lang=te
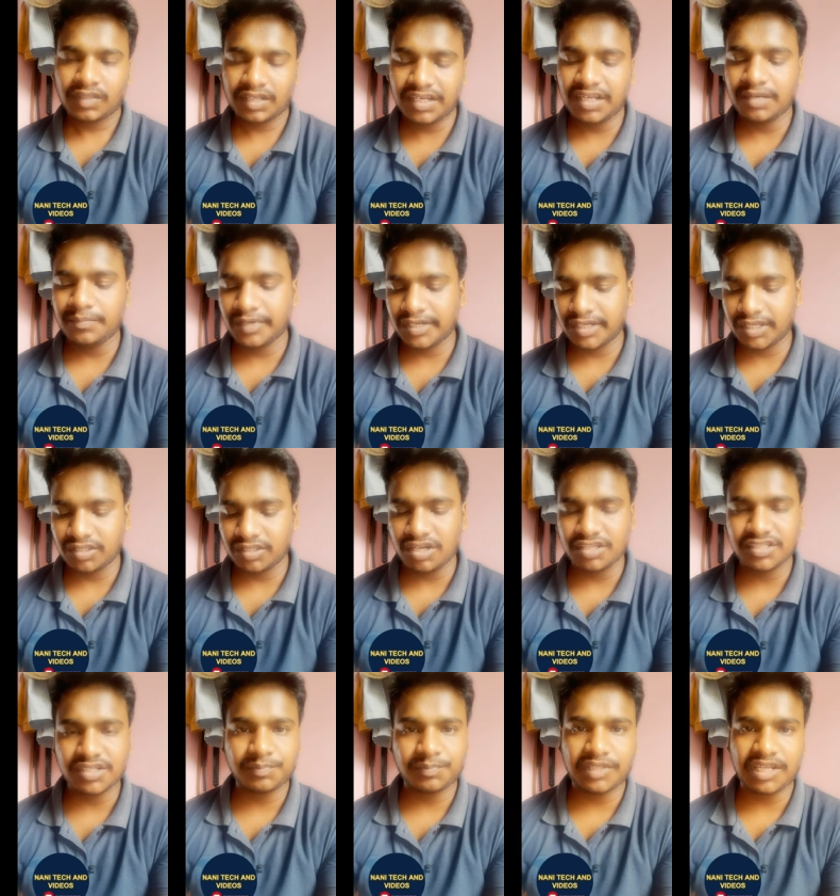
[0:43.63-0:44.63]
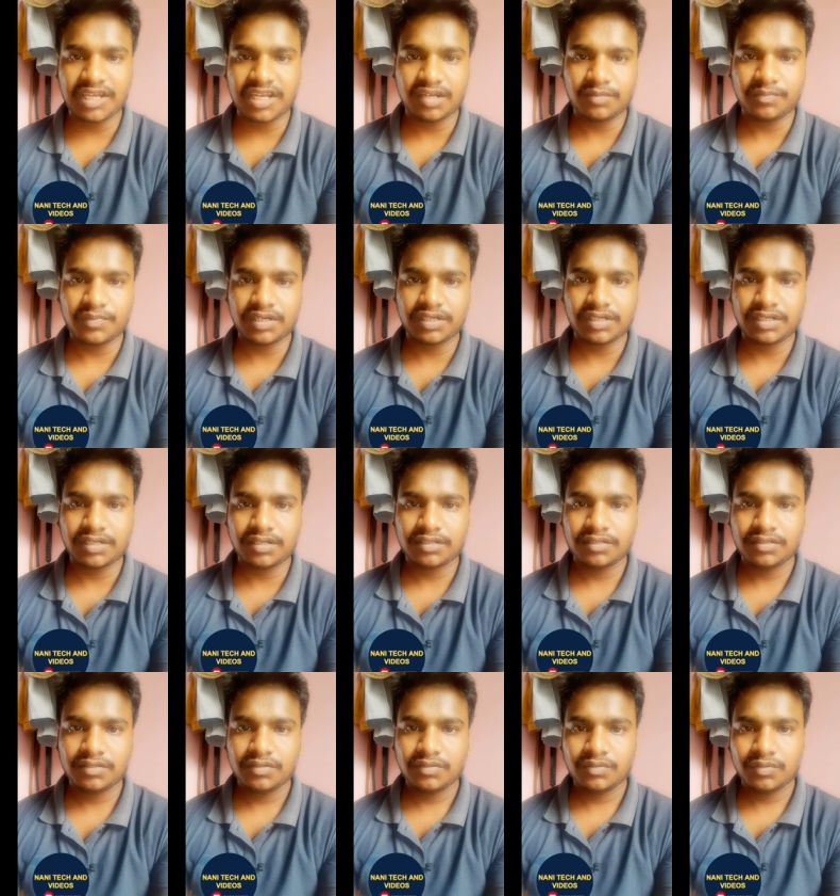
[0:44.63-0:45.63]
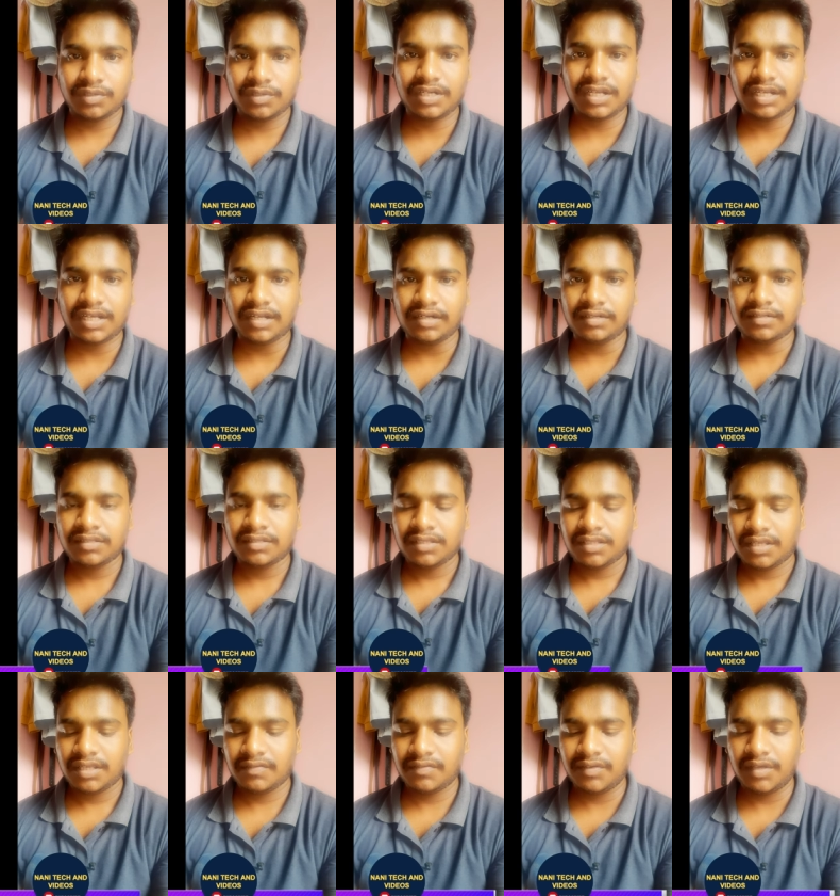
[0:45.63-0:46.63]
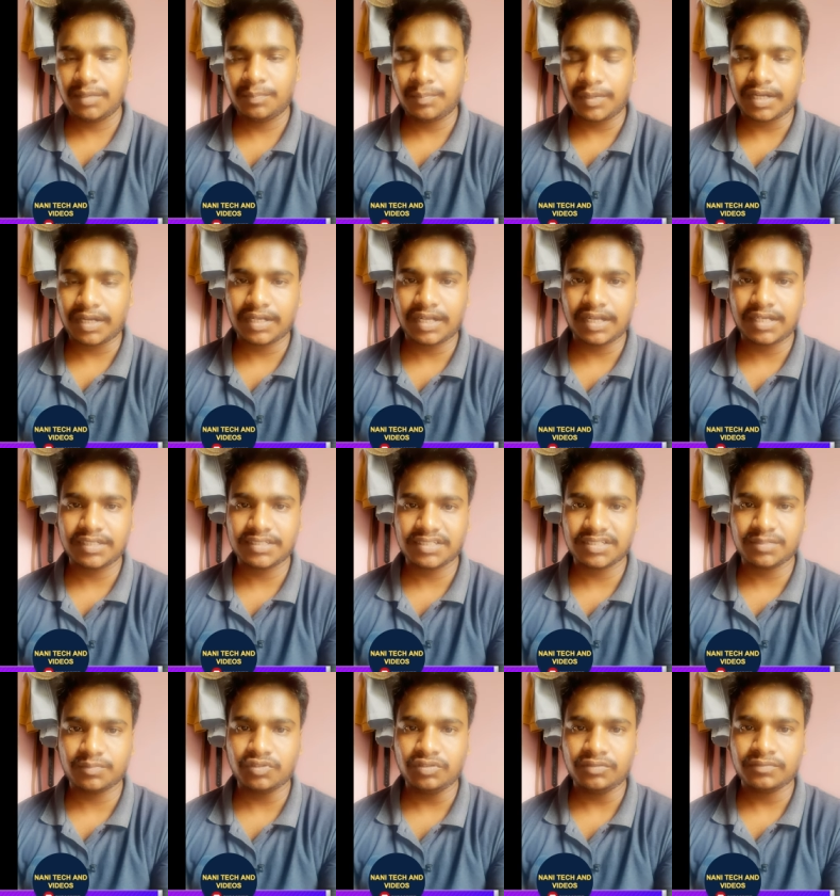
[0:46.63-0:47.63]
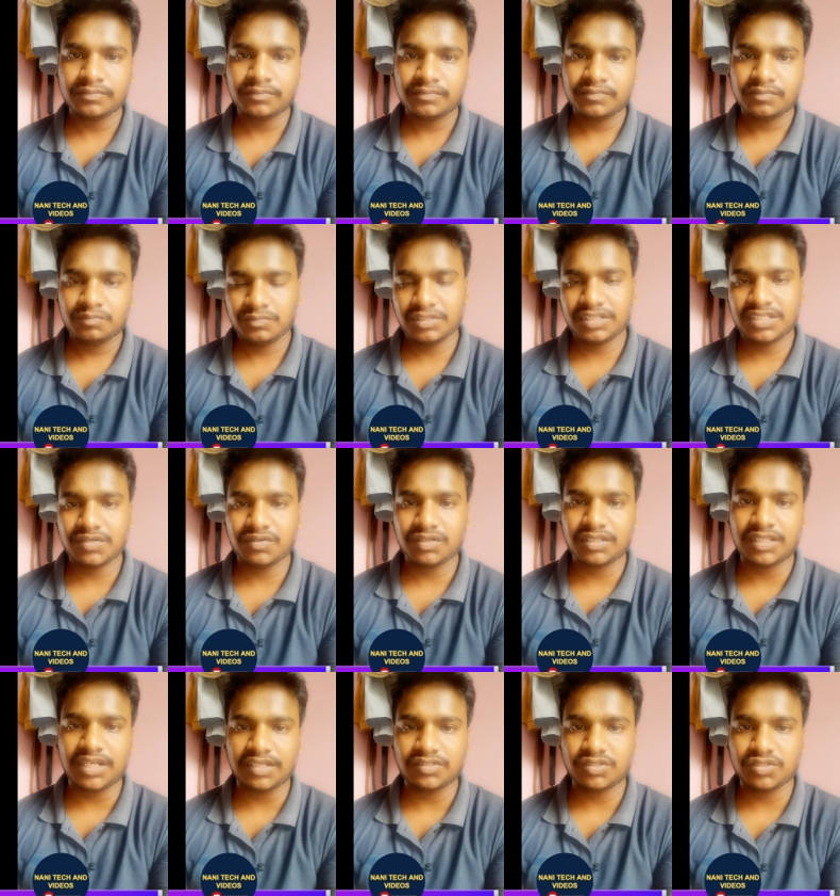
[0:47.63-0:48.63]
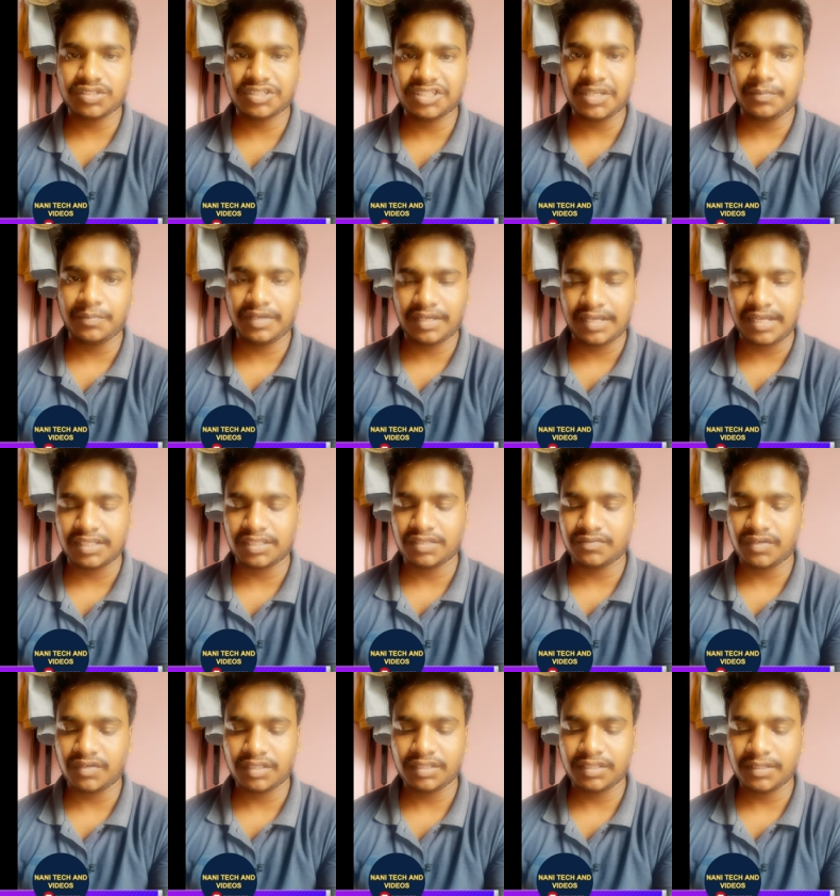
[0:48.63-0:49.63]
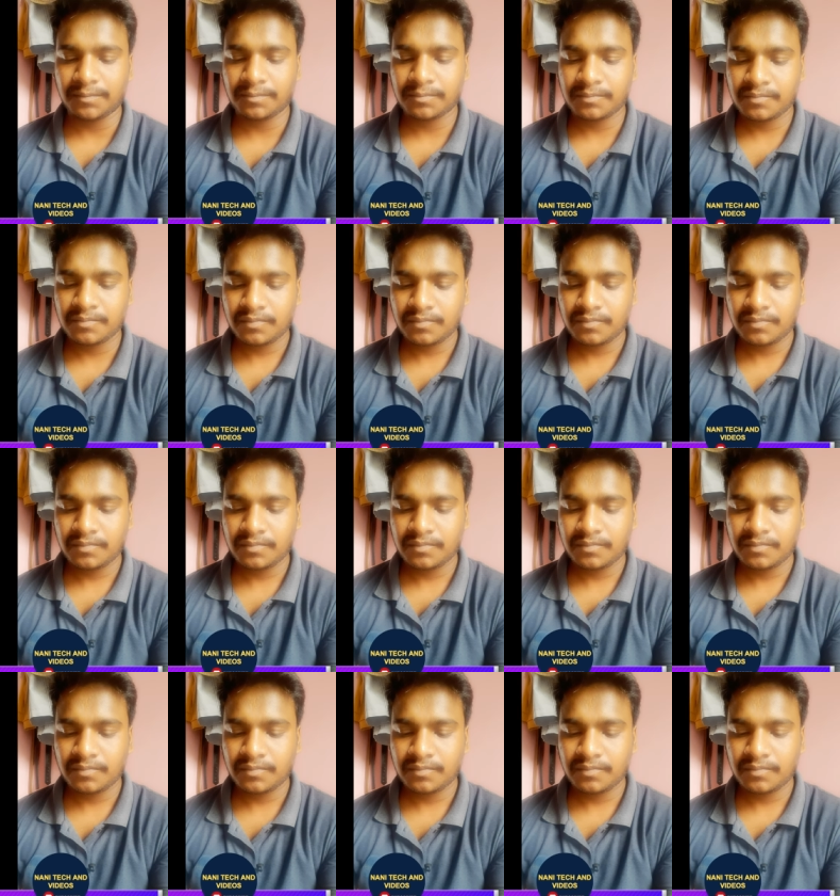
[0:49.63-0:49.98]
నేను మీకు ఇందులో చెప్తాను అన్నమాట ఓకేనా ఇవి పక్కా నిజము మీరు చివరిదాకా చూస్తే మీకు అర్థమైంది